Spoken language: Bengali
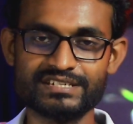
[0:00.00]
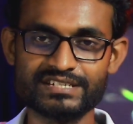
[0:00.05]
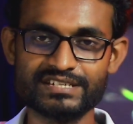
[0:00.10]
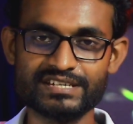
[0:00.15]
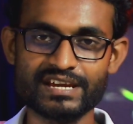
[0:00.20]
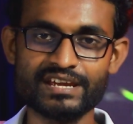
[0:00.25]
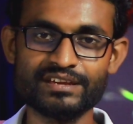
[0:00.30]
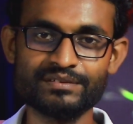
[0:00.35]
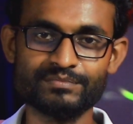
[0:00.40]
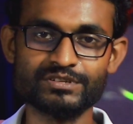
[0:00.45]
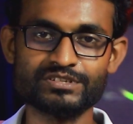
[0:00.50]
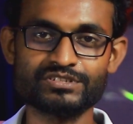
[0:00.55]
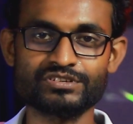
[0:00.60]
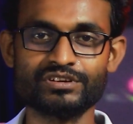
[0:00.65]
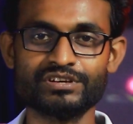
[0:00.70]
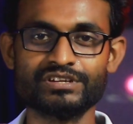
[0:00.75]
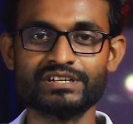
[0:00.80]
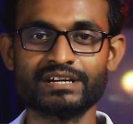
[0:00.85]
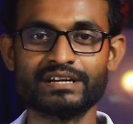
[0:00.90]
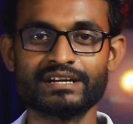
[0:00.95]
সেই
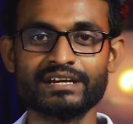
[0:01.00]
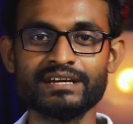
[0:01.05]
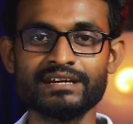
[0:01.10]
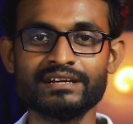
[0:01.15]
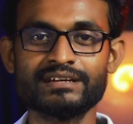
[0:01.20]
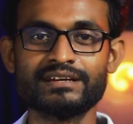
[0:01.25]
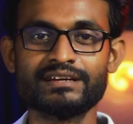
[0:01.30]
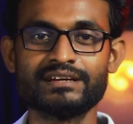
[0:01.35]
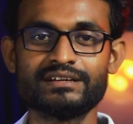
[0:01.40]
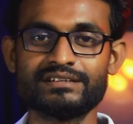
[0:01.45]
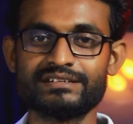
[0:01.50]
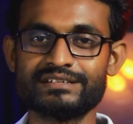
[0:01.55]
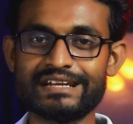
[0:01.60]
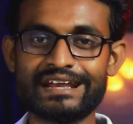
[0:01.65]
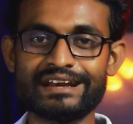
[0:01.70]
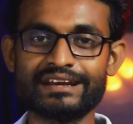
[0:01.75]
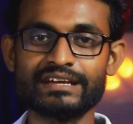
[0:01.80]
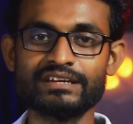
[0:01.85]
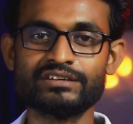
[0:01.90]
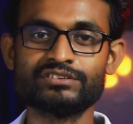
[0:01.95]
বিষয়টাকে
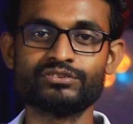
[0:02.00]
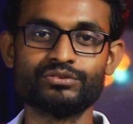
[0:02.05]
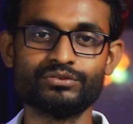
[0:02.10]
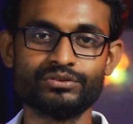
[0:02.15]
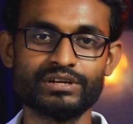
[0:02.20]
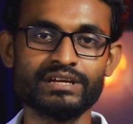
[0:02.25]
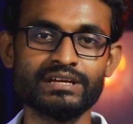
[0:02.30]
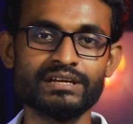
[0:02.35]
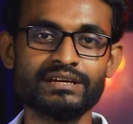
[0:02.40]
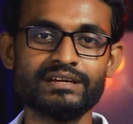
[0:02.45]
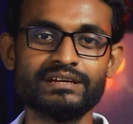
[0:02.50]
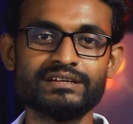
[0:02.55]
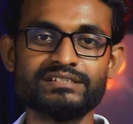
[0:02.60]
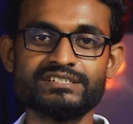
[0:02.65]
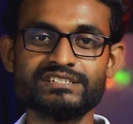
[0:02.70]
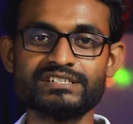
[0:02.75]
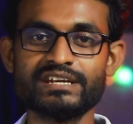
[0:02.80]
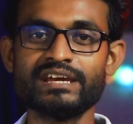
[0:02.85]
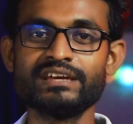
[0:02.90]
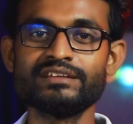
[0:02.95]
টার্গেট করে
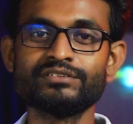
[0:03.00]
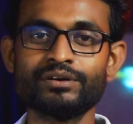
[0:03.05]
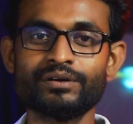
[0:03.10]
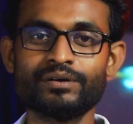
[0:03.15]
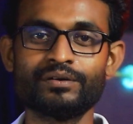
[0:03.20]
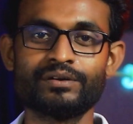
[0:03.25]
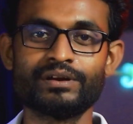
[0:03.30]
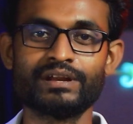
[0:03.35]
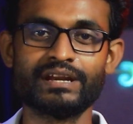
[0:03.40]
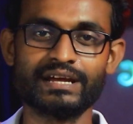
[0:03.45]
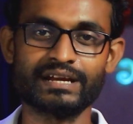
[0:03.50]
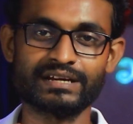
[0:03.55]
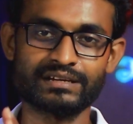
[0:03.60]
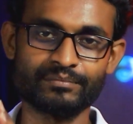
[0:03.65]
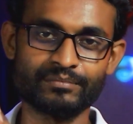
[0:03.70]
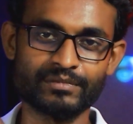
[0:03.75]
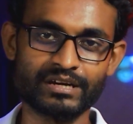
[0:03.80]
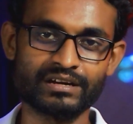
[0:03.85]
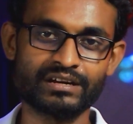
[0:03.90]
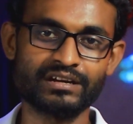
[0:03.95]
সেই ধরনের একটা
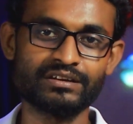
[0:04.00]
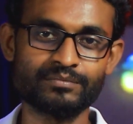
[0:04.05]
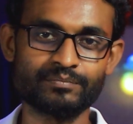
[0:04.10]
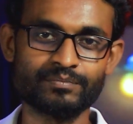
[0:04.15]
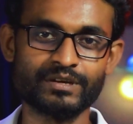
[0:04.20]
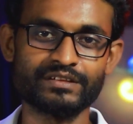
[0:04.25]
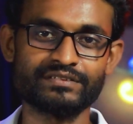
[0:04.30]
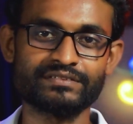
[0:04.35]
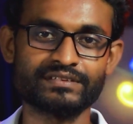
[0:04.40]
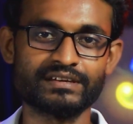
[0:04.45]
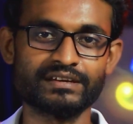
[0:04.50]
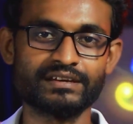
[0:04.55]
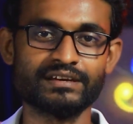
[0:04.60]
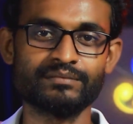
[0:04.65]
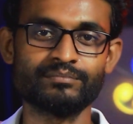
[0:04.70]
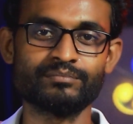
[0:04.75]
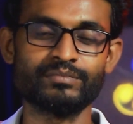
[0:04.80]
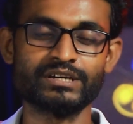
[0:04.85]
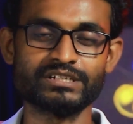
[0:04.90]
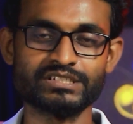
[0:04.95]
মার্কেট প্লেসকে
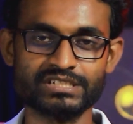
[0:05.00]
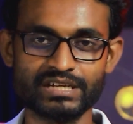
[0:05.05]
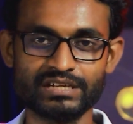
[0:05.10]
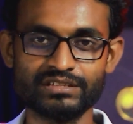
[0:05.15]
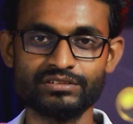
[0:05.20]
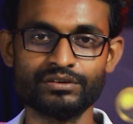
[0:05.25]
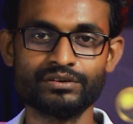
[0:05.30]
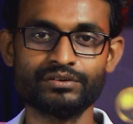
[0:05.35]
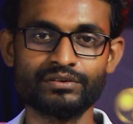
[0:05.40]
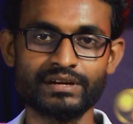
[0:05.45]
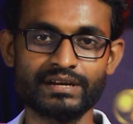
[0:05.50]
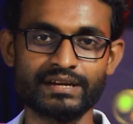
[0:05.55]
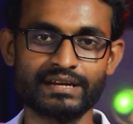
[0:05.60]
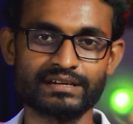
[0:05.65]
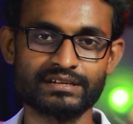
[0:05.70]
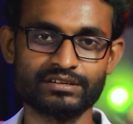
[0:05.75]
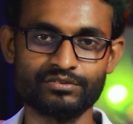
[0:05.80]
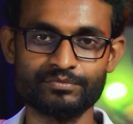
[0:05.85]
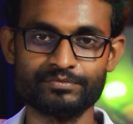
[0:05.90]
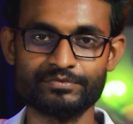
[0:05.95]
বা সেই ধরনের
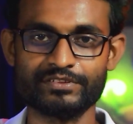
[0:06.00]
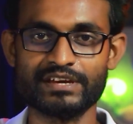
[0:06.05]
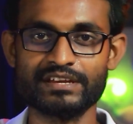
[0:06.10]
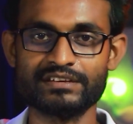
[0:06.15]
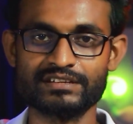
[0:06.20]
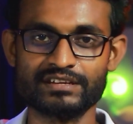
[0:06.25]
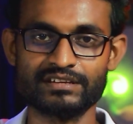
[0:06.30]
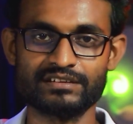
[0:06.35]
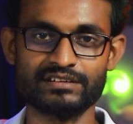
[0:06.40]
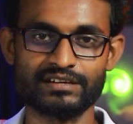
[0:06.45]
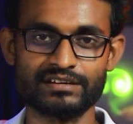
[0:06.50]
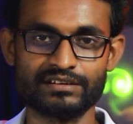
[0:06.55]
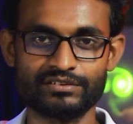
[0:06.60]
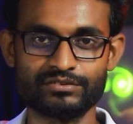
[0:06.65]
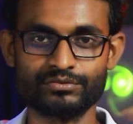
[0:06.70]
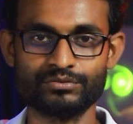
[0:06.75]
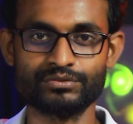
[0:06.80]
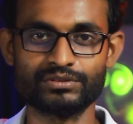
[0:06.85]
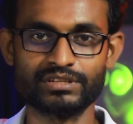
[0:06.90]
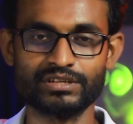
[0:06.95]
একটা ওয়েবসাইটকে টার্গেট
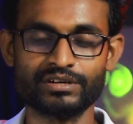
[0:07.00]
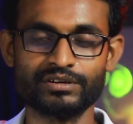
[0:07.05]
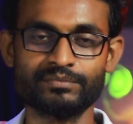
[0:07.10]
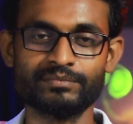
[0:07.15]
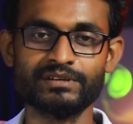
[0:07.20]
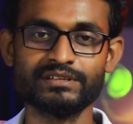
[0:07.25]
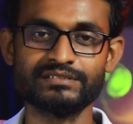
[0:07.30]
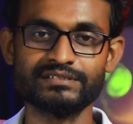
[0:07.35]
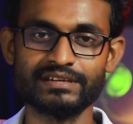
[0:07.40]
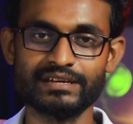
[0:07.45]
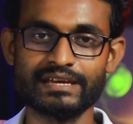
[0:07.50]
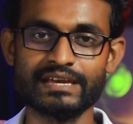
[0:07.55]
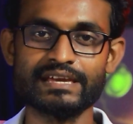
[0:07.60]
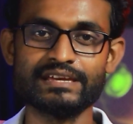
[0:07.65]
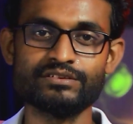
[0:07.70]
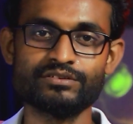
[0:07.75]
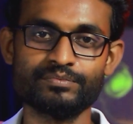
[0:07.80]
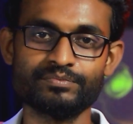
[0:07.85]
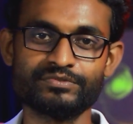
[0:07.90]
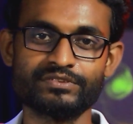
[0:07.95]
করতে হবে যে এই
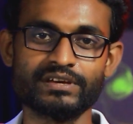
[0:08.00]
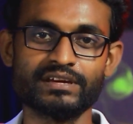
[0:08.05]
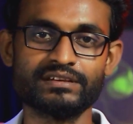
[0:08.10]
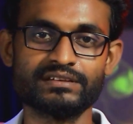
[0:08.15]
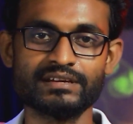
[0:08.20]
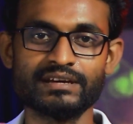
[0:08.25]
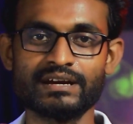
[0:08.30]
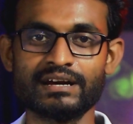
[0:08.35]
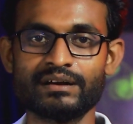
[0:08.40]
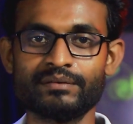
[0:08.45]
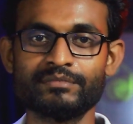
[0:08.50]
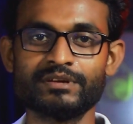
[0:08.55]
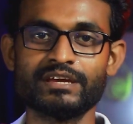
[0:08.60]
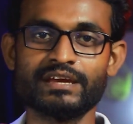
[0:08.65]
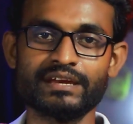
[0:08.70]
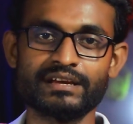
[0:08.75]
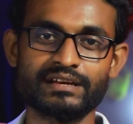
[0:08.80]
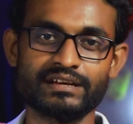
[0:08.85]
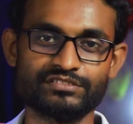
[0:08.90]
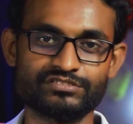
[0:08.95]
ওয়েবসাইটে আমি
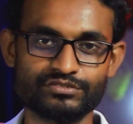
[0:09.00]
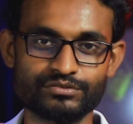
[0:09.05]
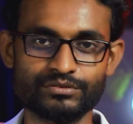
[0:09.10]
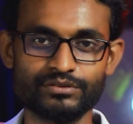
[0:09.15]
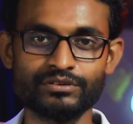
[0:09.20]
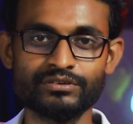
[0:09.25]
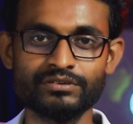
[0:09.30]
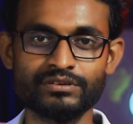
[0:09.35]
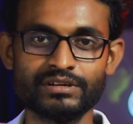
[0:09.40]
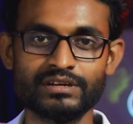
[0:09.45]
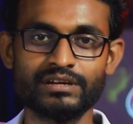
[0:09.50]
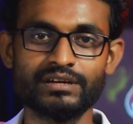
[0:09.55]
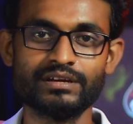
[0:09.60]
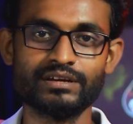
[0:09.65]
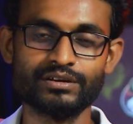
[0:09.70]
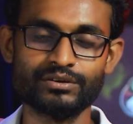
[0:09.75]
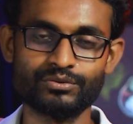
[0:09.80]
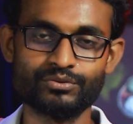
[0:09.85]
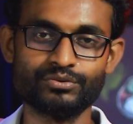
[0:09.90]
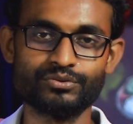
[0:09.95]
এই কাজগুলো
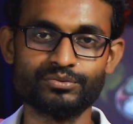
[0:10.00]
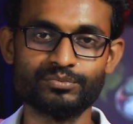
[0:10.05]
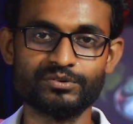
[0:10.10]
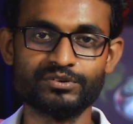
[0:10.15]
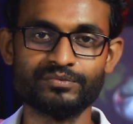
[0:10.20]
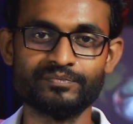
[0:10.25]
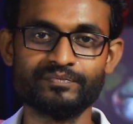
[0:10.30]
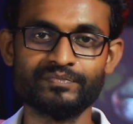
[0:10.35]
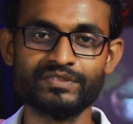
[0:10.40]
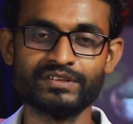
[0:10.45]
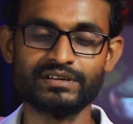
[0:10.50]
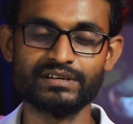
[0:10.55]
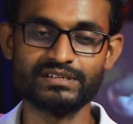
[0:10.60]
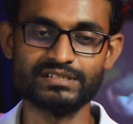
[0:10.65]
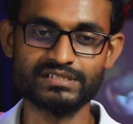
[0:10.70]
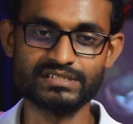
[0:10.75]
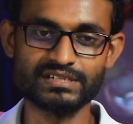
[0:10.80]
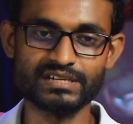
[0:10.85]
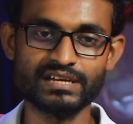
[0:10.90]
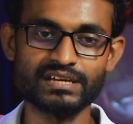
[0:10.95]
করব।
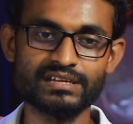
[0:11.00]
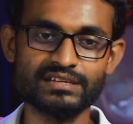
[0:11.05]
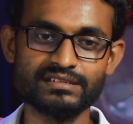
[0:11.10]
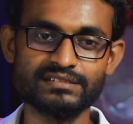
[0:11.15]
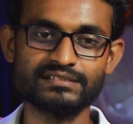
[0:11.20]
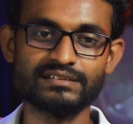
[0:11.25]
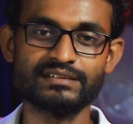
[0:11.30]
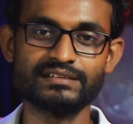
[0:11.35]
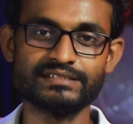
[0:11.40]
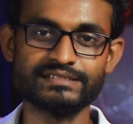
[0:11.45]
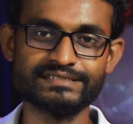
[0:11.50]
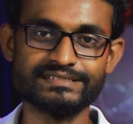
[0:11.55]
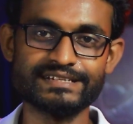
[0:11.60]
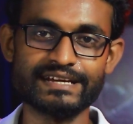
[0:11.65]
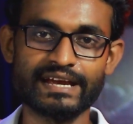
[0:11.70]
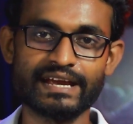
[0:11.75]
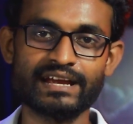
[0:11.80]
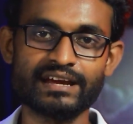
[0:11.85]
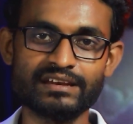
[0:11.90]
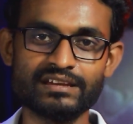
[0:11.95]
সেই
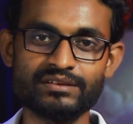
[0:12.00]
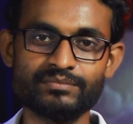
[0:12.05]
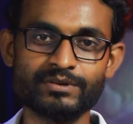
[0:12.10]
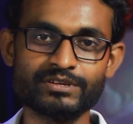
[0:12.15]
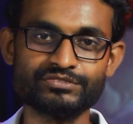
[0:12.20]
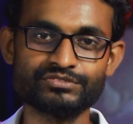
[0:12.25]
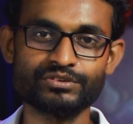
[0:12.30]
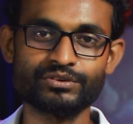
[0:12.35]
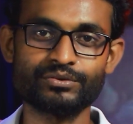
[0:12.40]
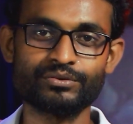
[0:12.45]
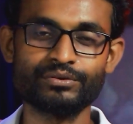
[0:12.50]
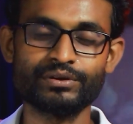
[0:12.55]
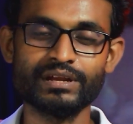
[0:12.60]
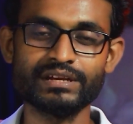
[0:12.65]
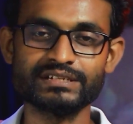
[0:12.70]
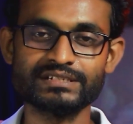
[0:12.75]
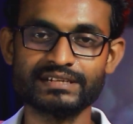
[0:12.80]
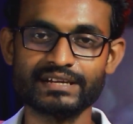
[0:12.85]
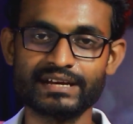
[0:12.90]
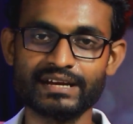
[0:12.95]
জায়গা নির্বাচন করে
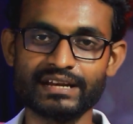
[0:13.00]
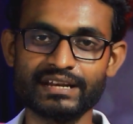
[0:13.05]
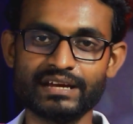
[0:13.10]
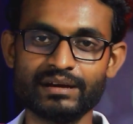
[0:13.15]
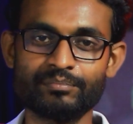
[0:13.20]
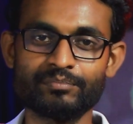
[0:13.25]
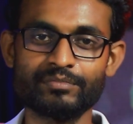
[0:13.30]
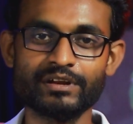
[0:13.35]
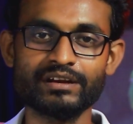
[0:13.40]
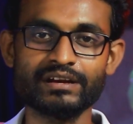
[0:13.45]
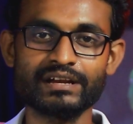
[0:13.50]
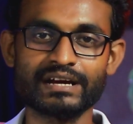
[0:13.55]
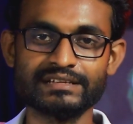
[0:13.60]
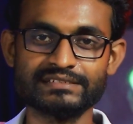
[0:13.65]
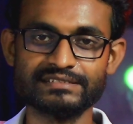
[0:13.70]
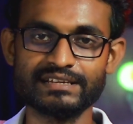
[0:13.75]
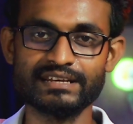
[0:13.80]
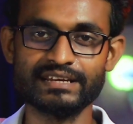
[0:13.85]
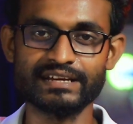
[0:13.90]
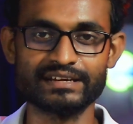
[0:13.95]
সেখানে আপনার
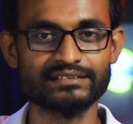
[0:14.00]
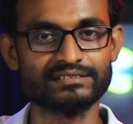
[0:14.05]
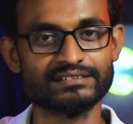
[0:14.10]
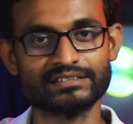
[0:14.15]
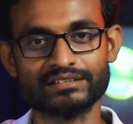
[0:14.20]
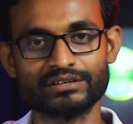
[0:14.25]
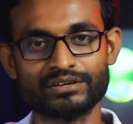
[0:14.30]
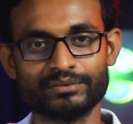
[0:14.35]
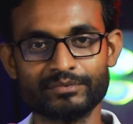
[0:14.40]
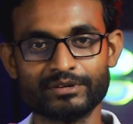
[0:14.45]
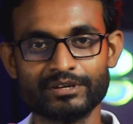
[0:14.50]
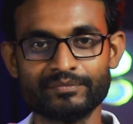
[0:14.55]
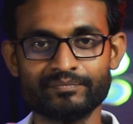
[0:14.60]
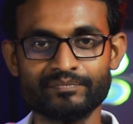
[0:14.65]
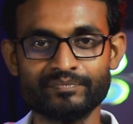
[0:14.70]
কাজে লেগে যেতে হবে